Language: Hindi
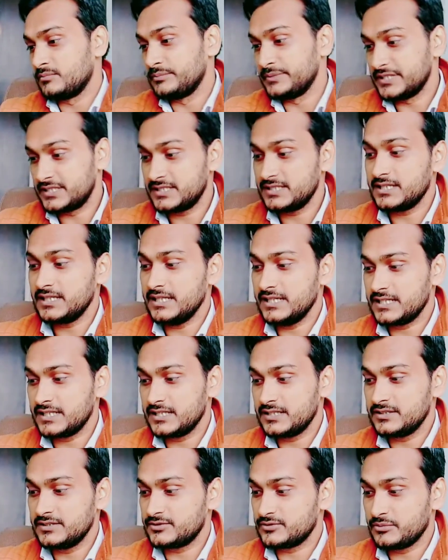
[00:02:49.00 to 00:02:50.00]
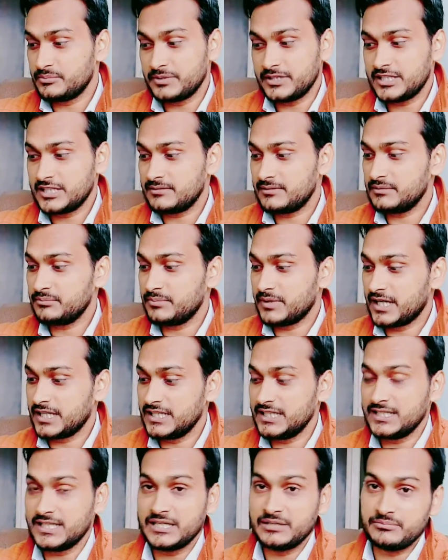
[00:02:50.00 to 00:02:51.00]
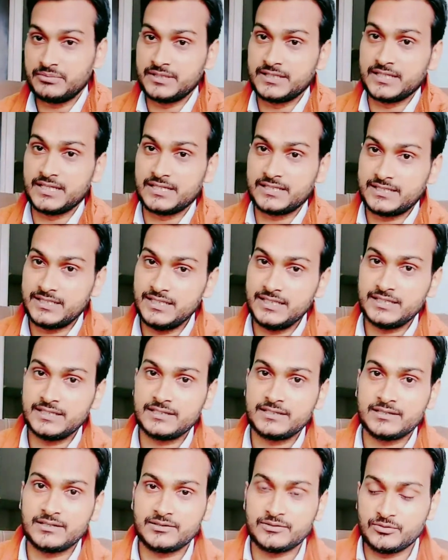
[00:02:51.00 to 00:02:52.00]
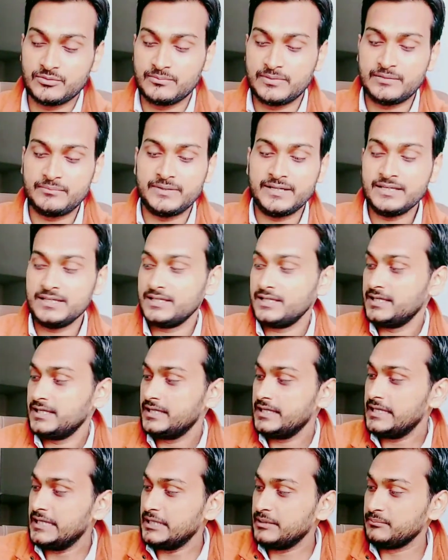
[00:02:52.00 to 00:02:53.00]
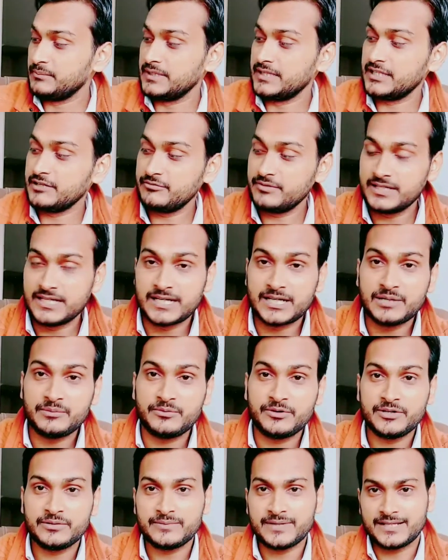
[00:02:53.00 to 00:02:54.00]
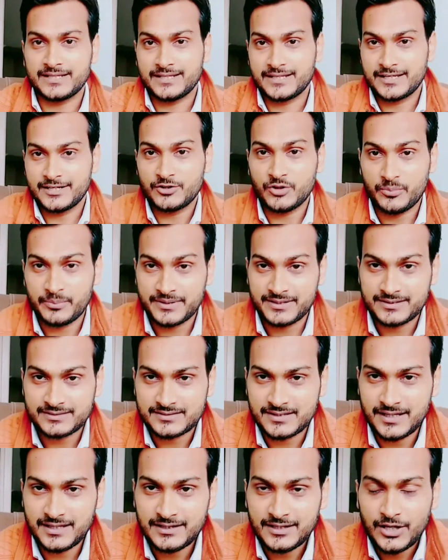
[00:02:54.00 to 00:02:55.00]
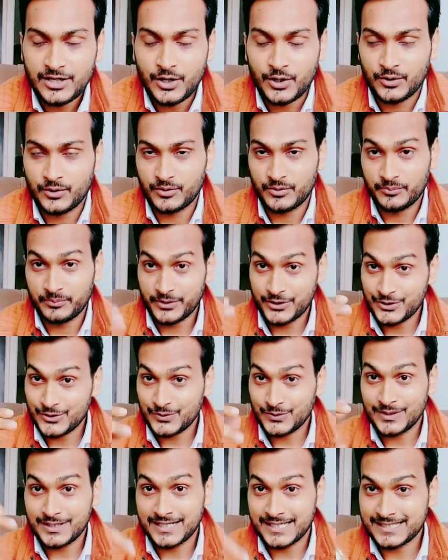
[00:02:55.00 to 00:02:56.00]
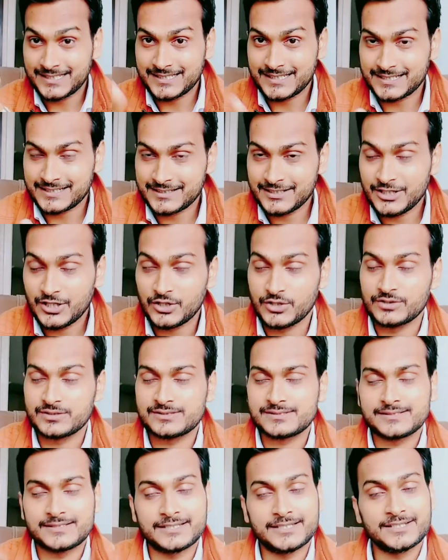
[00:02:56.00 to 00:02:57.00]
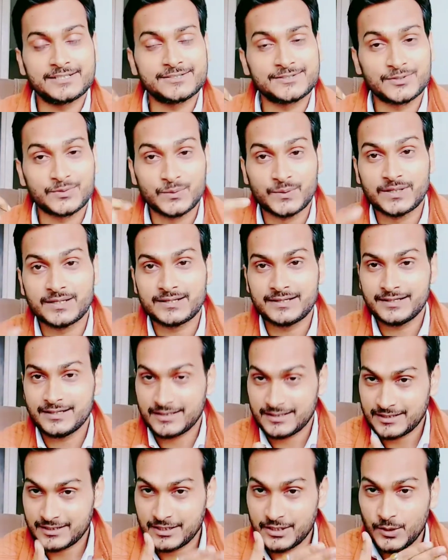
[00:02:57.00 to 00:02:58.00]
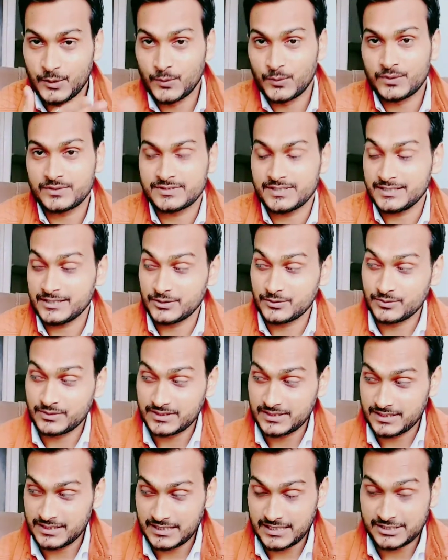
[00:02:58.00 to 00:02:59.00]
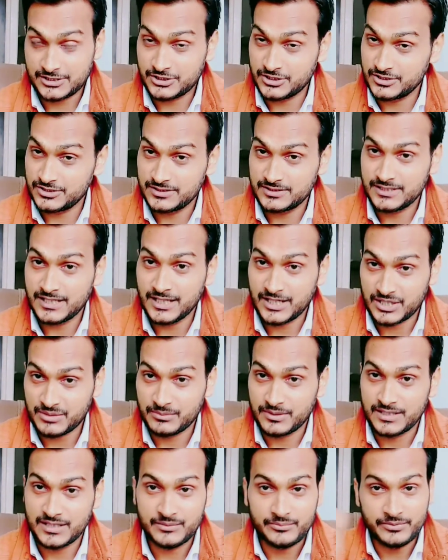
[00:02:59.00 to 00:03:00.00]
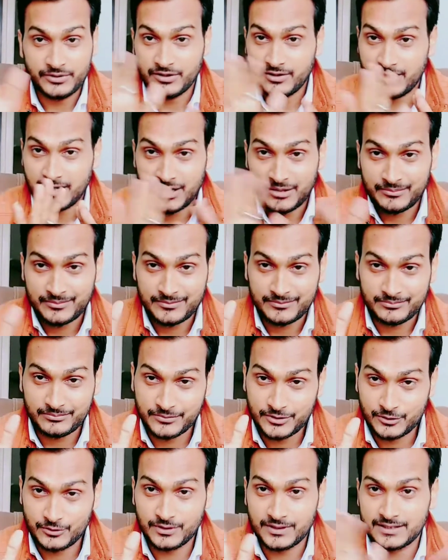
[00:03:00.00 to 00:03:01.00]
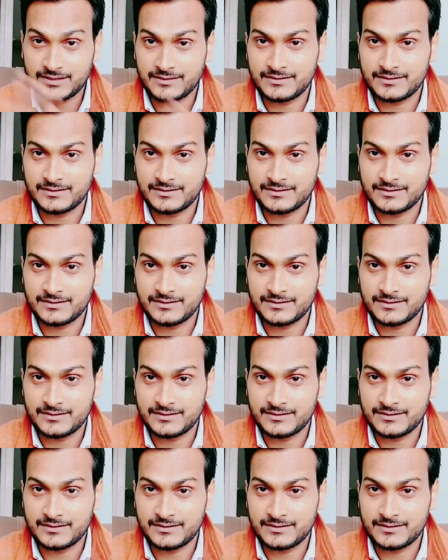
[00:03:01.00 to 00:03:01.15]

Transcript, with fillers: मीठी है लेकिन इसको पीने के बाद पानी नहीं पीना है ठीक तो बाय बाय मिलते हैं फिर अगली वीडियो में नए टॉपिक के साथ और वीडियो को लाइक कर दें और शेयर ज़रूर करें लोगों के साथ क्योंकि ये अच्छी चीज़ है हर्बल है काम बिल्कुल